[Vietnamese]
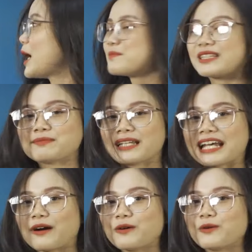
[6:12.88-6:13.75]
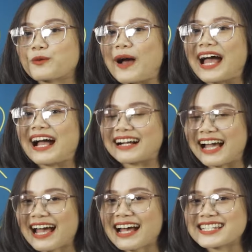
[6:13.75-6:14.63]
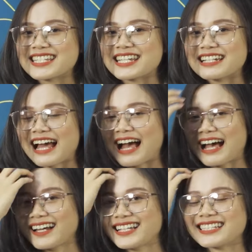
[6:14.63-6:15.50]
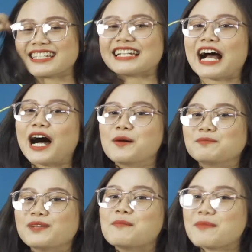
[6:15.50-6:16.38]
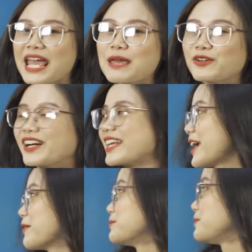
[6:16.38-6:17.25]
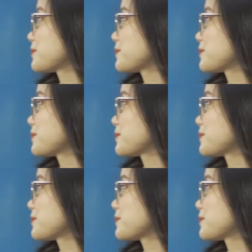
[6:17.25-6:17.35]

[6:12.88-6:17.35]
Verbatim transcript: âm tiếp theo của hàng A chính là chính là âm âm E mọi người nhé.